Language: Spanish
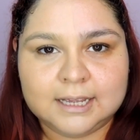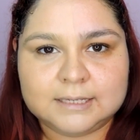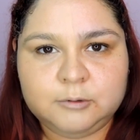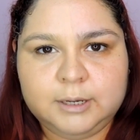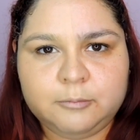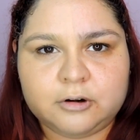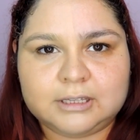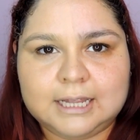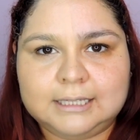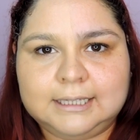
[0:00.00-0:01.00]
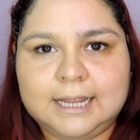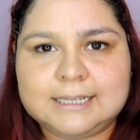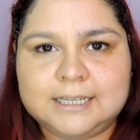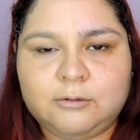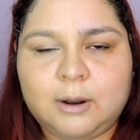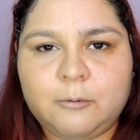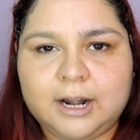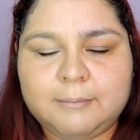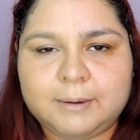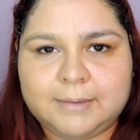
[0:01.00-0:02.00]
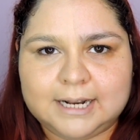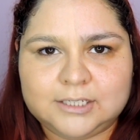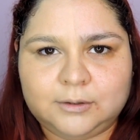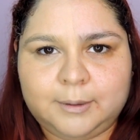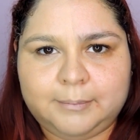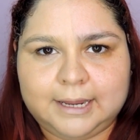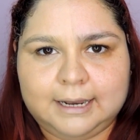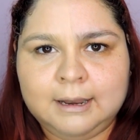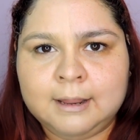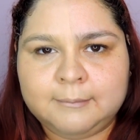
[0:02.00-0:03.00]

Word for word: Es muy importante hacer una buena preparación de piel,